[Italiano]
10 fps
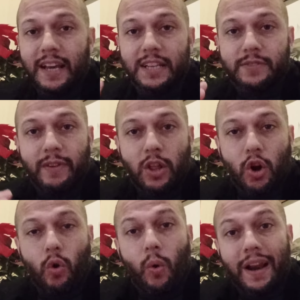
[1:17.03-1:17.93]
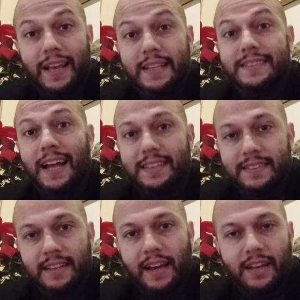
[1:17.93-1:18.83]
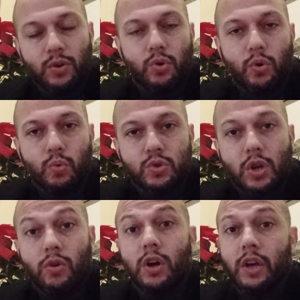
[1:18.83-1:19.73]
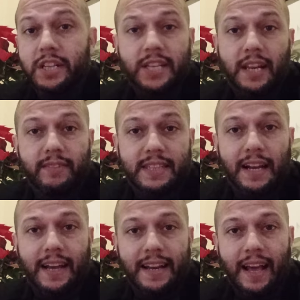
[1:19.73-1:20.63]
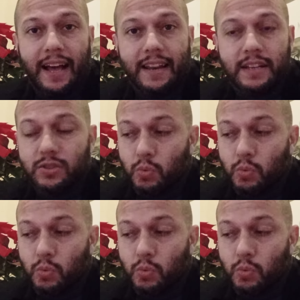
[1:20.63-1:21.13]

e svelerò qualche tattica che loro usano, iscriviti al canale.